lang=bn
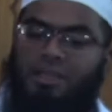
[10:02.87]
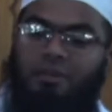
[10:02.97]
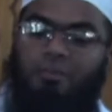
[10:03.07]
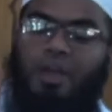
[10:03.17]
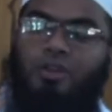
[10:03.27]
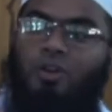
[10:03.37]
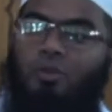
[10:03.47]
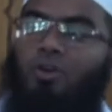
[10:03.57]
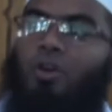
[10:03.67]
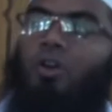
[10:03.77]
যেই মেয়ে
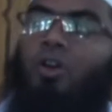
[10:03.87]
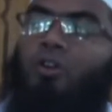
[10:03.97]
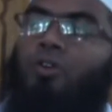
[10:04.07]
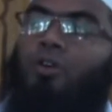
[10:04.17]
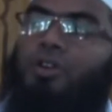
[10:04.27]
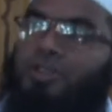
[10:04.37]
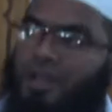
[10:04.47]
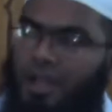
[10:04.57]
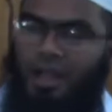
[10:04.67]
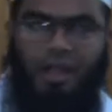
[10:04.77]
জন্মগ্রহণ
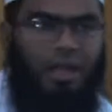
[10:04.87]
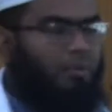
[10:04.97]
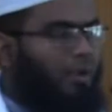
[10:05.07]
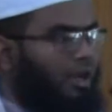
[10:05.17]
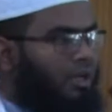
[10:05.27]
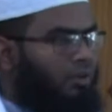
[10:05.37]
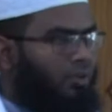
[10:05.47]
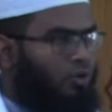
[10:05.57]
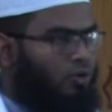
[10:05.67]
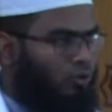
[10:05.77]
করেছে এই মেয়েটা
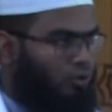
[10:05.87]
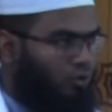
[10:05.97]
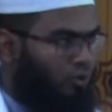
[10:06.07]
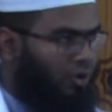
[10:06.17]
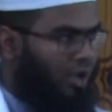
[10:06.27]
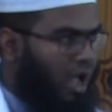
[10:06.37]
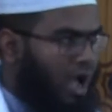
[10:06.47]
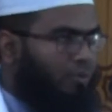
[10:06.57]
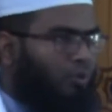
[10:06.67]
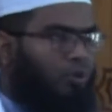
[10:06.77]
বড় সুন্দরী
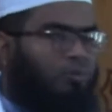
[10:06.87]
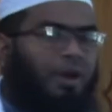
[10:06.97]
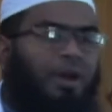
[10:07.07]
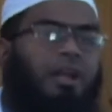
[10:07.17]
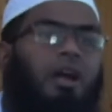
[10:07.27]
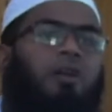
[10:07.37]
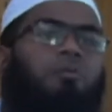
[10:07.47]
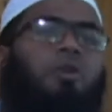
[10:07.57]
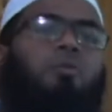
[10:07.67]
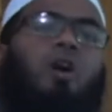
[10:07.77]
আমি ওই মেয়েটাকে
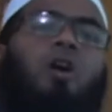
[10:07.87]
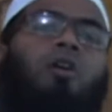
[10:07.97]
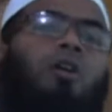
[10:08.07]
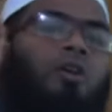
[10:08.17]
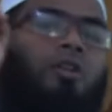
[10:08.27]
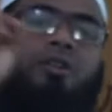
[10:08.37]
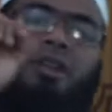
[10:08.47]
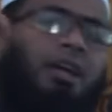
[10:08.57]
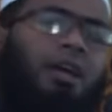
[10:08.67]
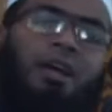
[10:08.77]
বিবাহ
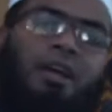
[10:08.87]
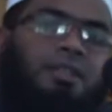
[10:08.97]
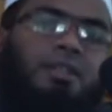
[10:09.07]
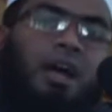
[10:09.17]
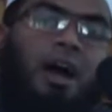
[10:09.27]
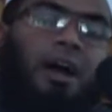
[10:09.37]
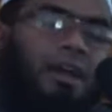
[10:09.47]
করতে চাই